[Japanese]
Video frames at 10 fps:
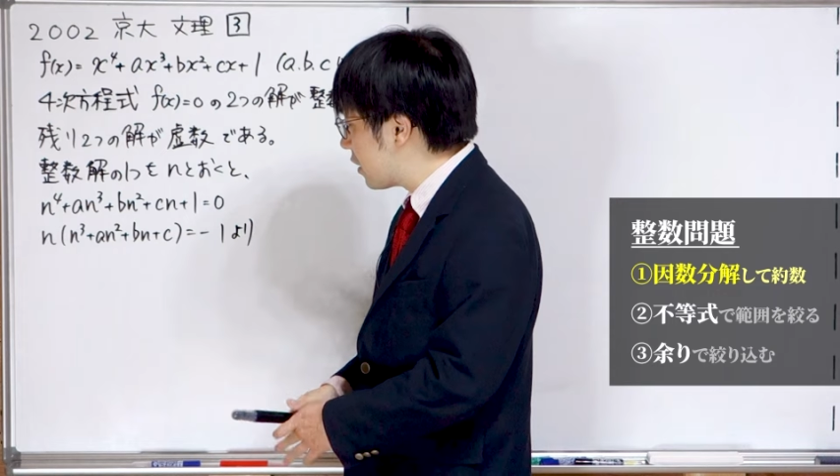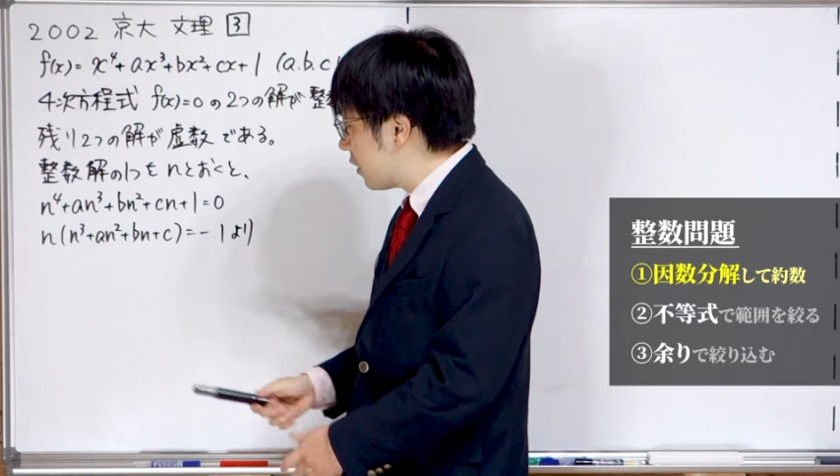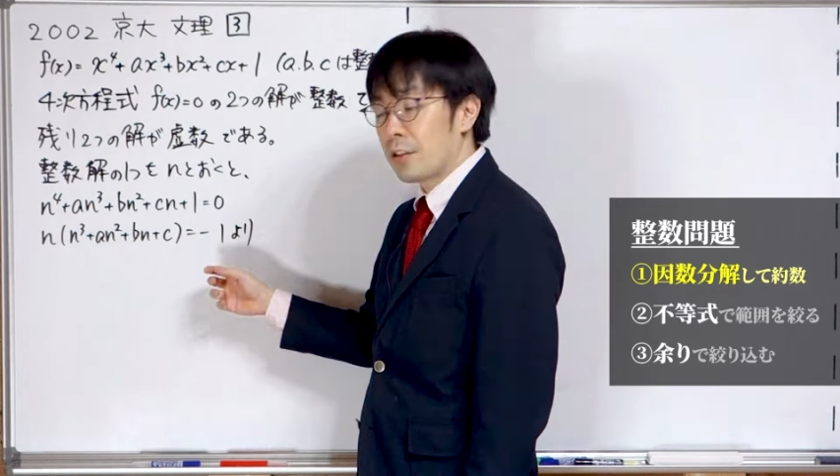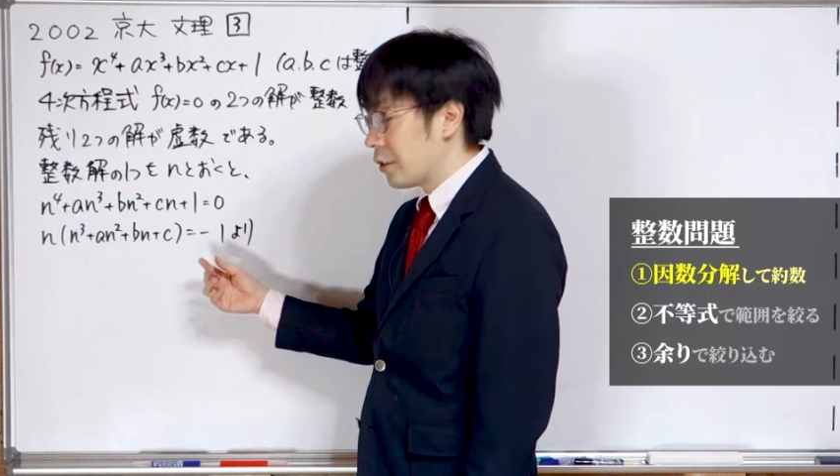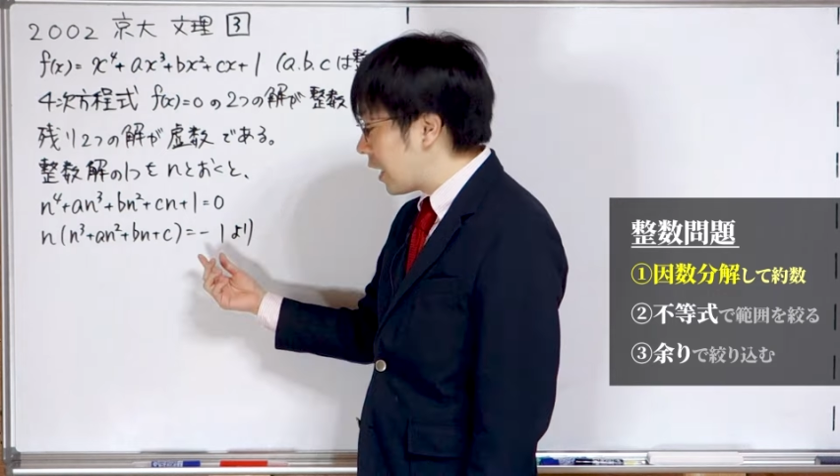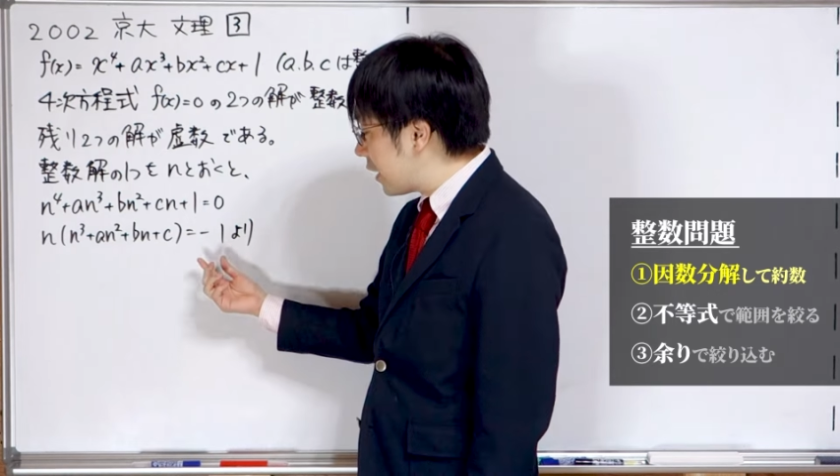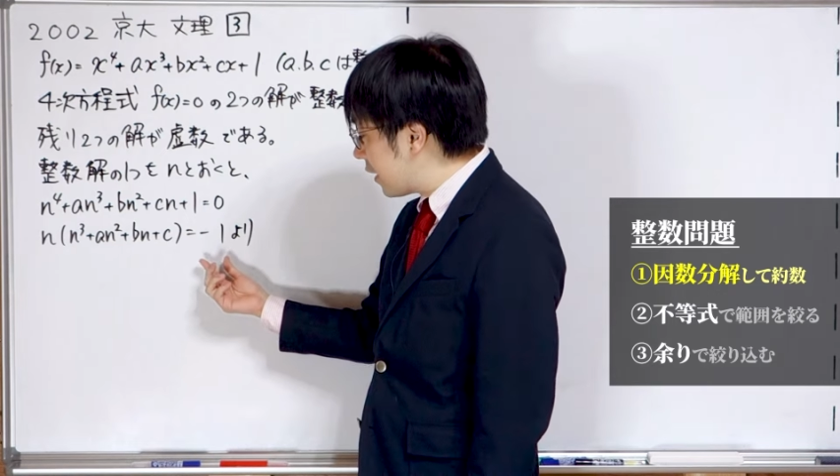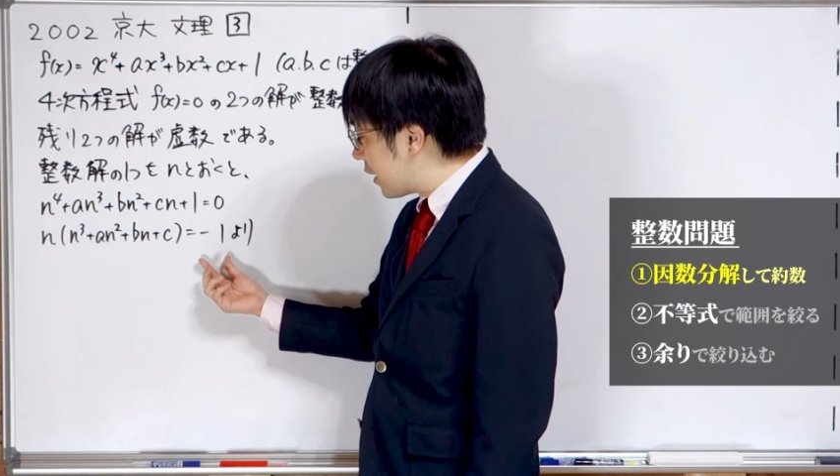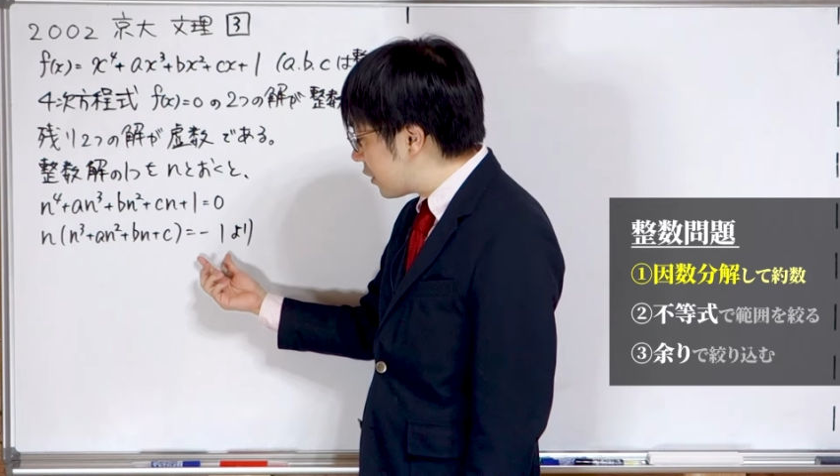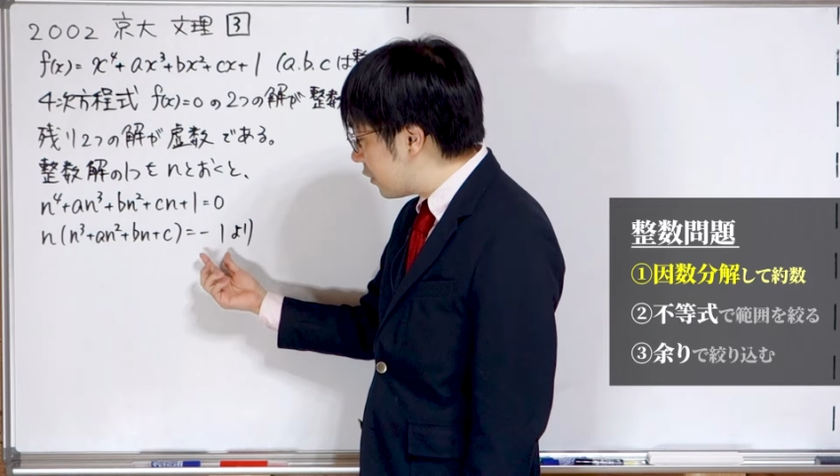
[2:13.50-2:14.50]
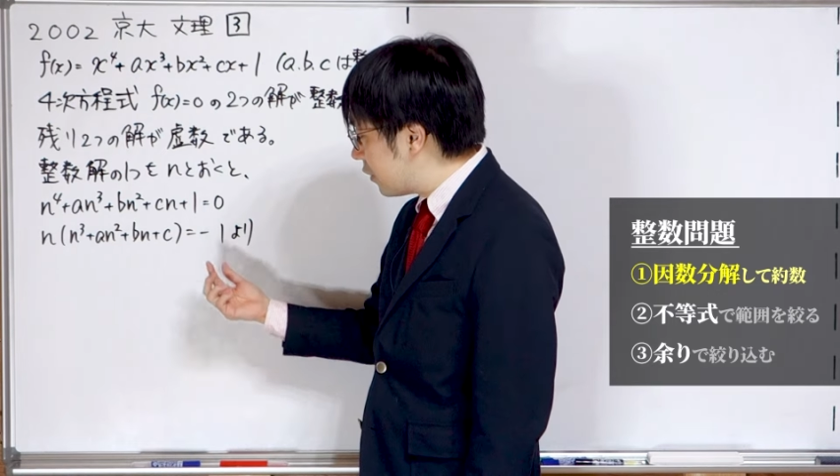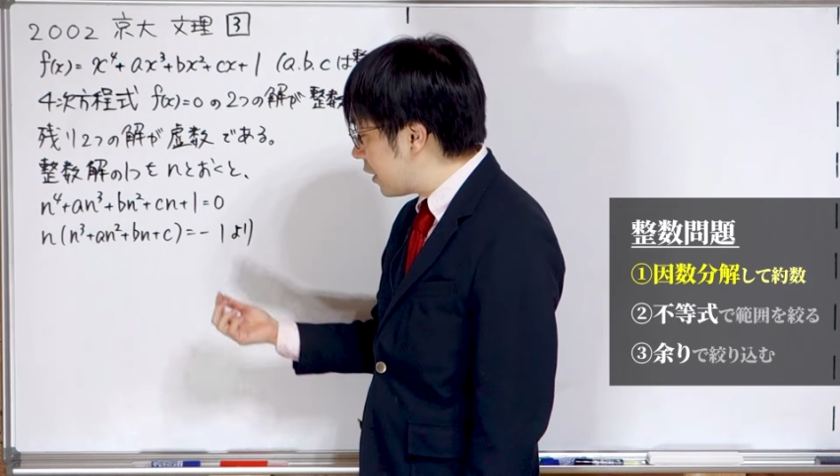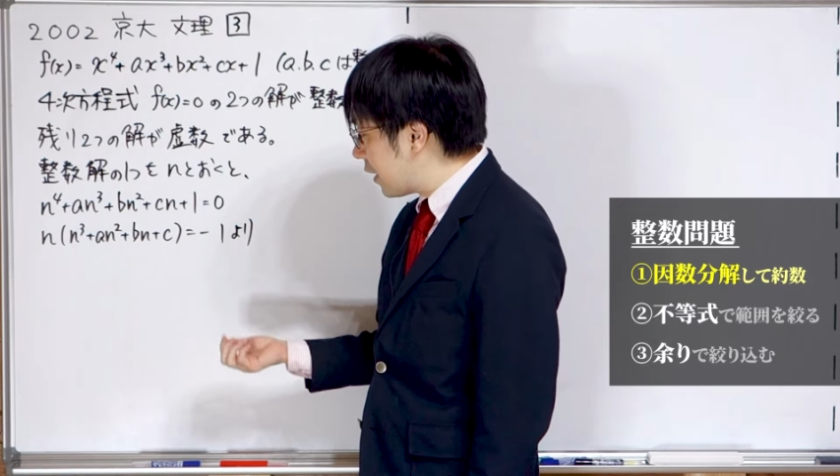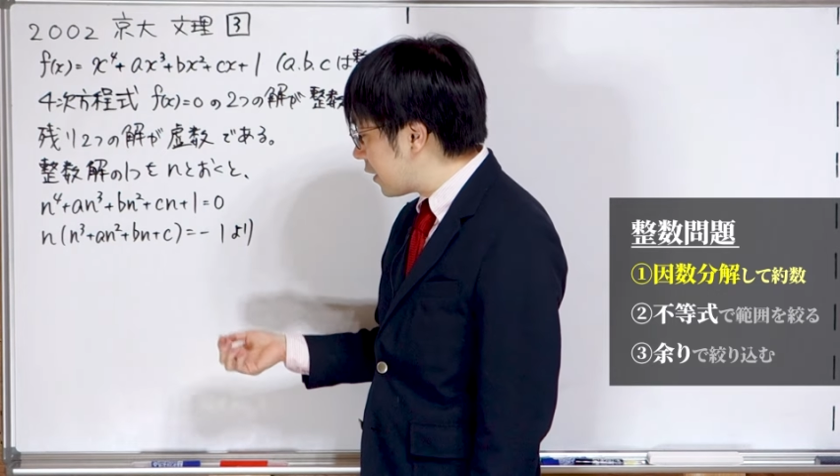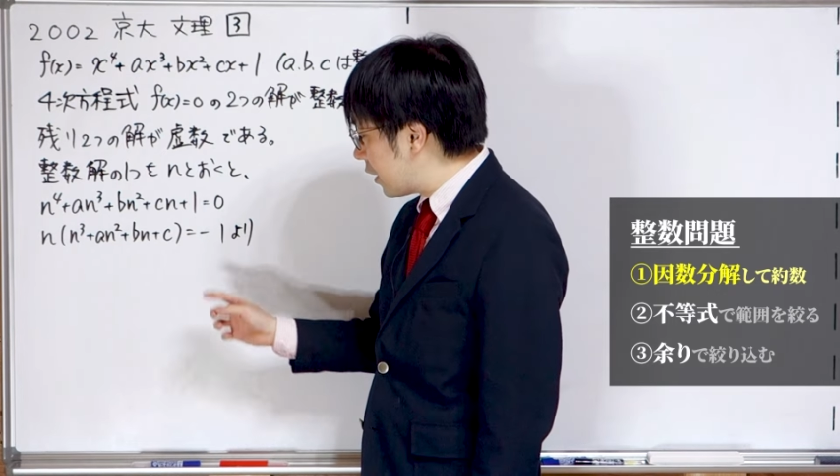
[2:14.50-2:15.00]
す。具体的な数っ
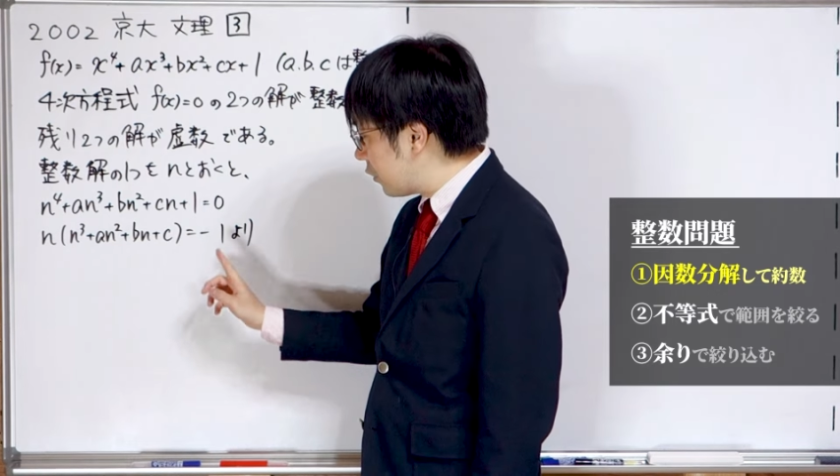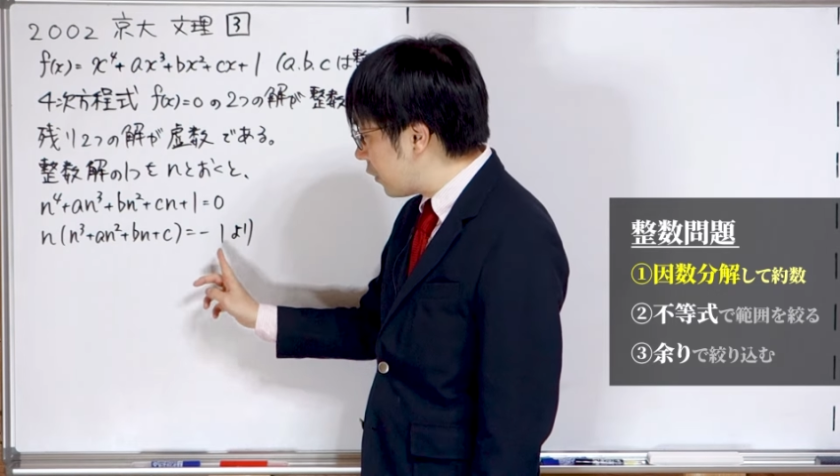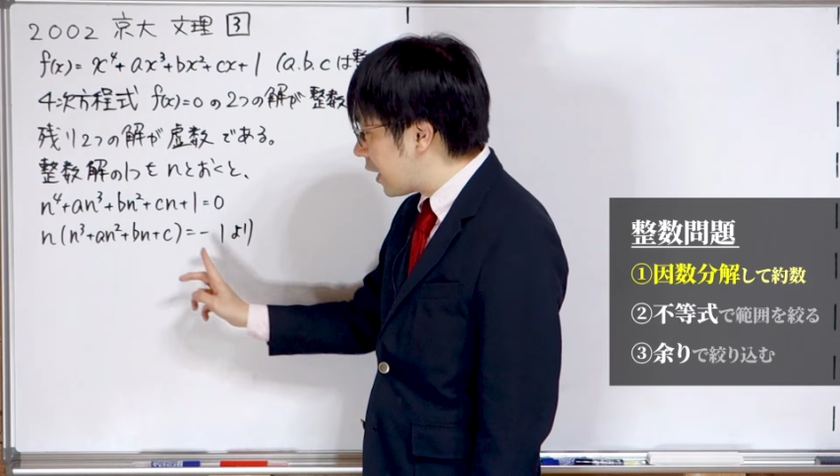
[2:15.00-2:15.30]
てなってると、